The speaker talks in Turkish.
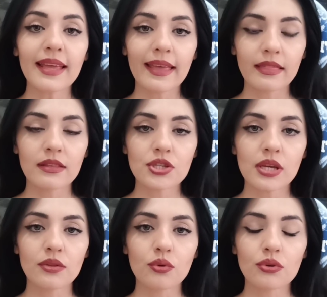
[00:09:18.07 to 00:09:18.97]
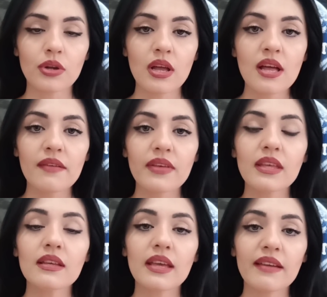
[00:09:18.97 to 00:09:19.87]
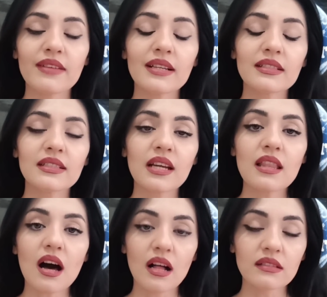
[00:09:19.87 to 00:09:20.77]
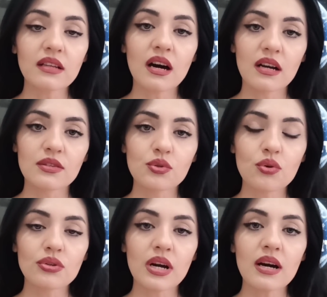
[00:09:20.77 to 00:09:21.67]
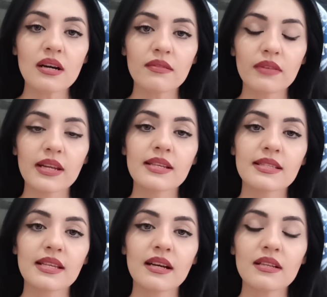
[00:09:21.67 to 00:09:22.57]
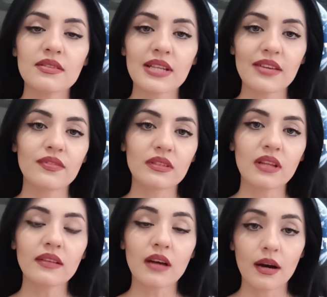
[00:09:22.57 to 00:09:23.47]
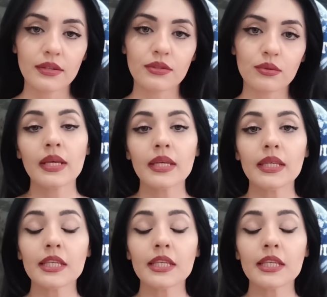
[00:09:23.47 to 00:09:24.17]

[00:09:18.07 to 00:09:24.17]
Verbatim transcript: de endişe ediyor. Ve evlendikten 6 ay sonra Vanessa Raven'dan ayrılıyor.